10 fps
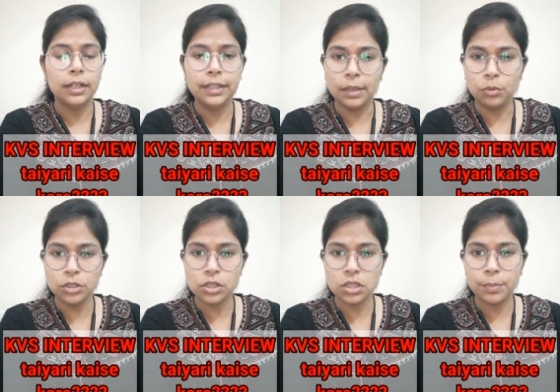डेमो
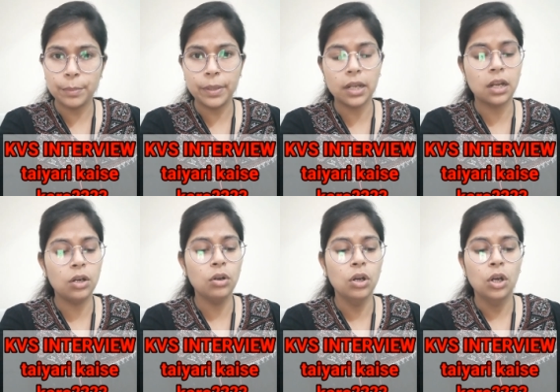अच्छे से प्रिपेयर कर
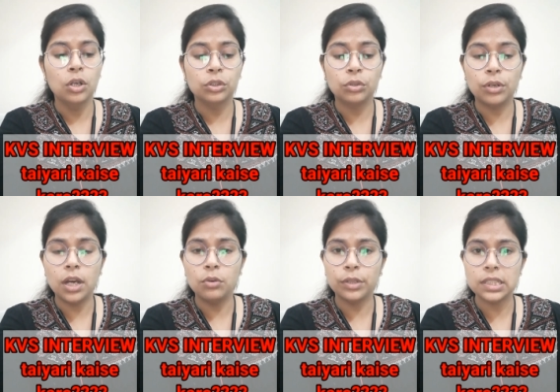लो थोड़ा
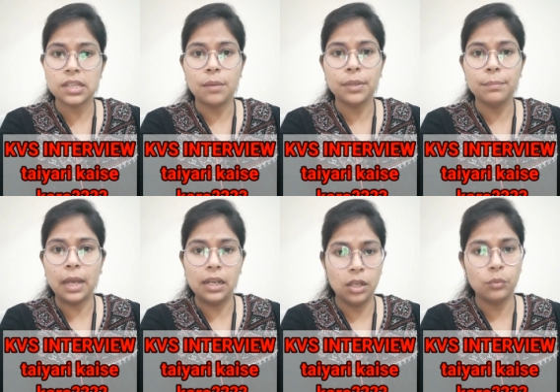उनके सामने
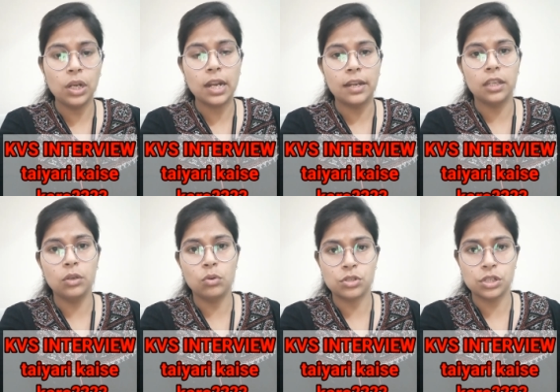बायोलिंगुअल रहने की
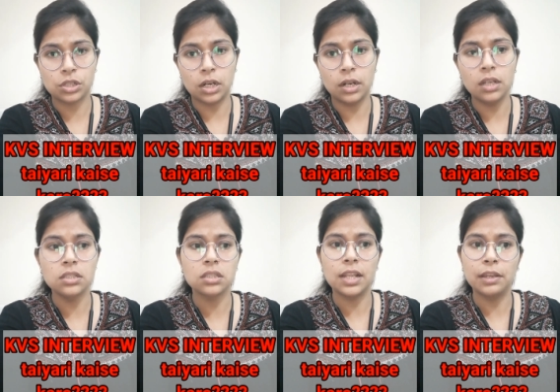कोशिश करना
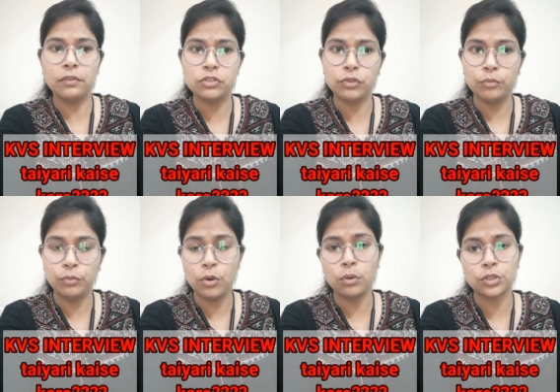जिस लैंग्वेज में
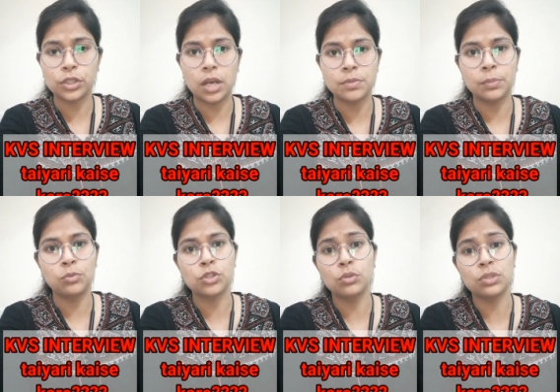वो क्वेश्चन आपसे
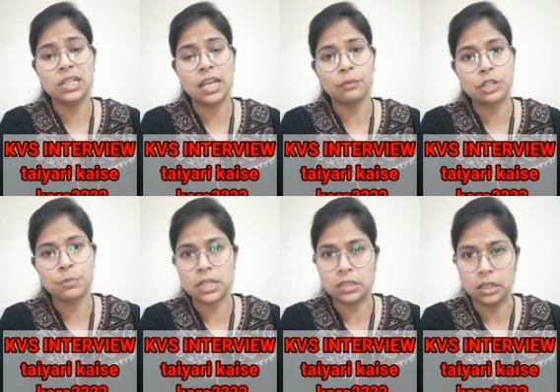पूछे उसी लैंग्वेज
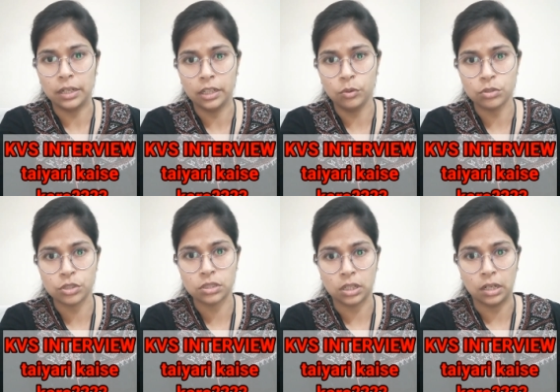में आंसर करने की
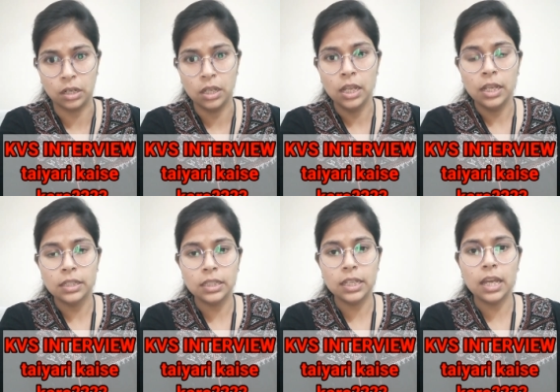कोशिश करना
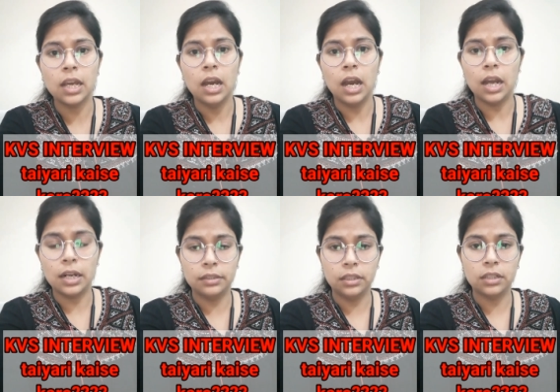ठीक है
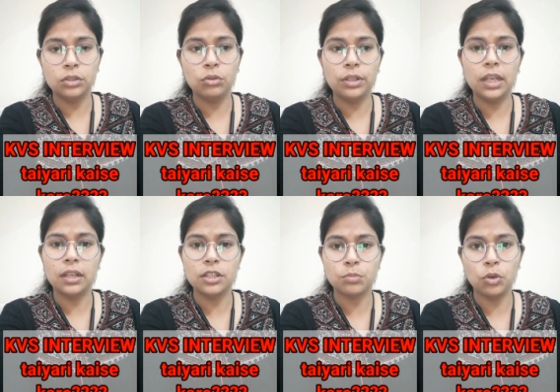अगर दिक्कत हो रही है
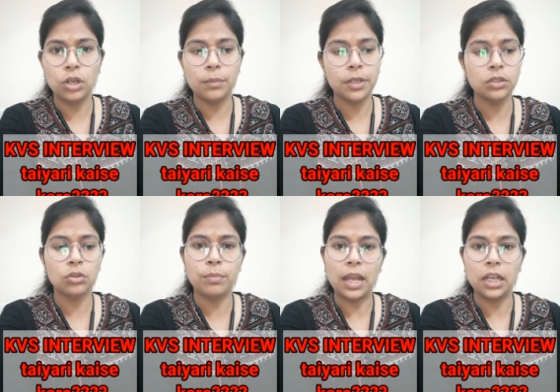इंग्लिश बोलने में
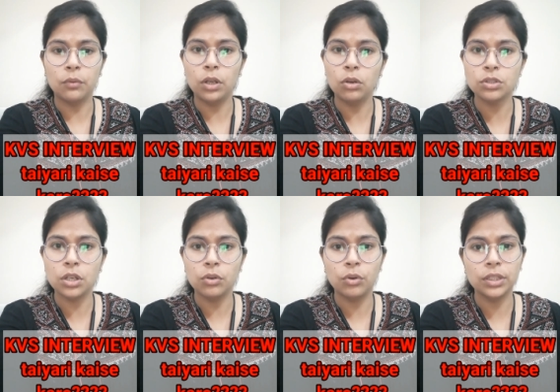तो बायोलिंगुअल हो
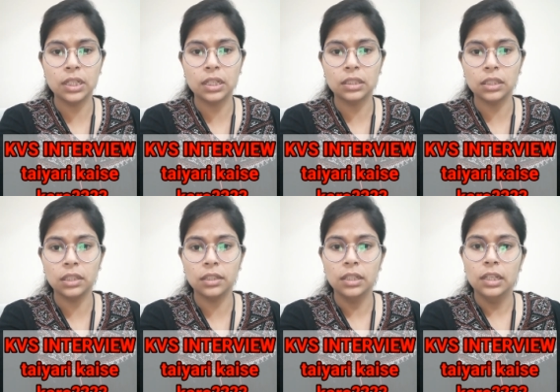जाओ कोई दिक्कत नहीं
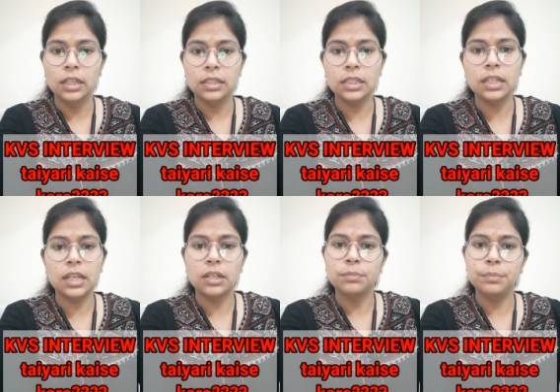है ठीक है
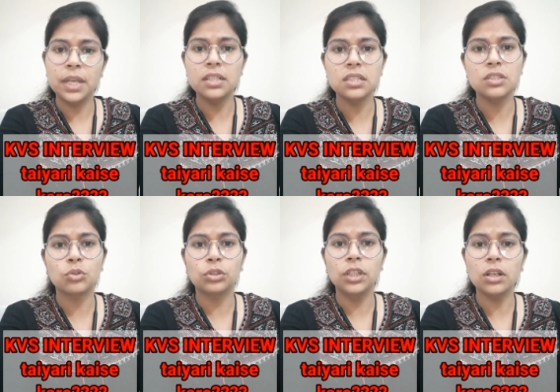मेन चीज़
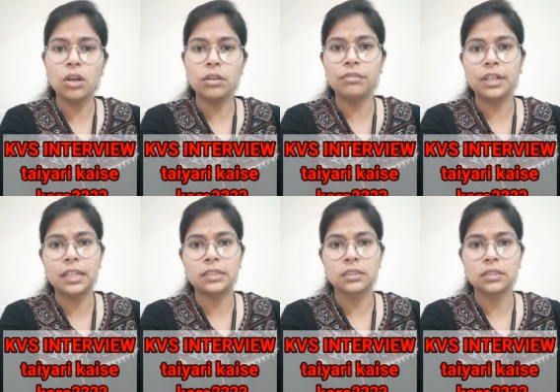होती है
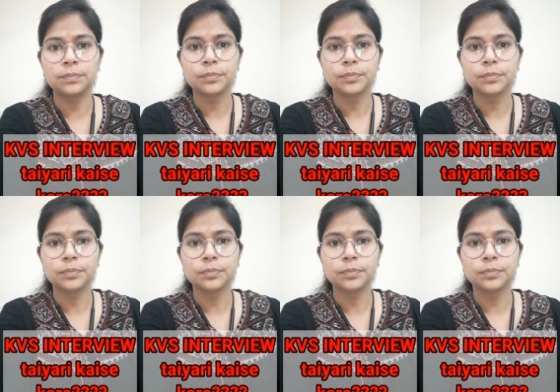कॉन्फिडेंस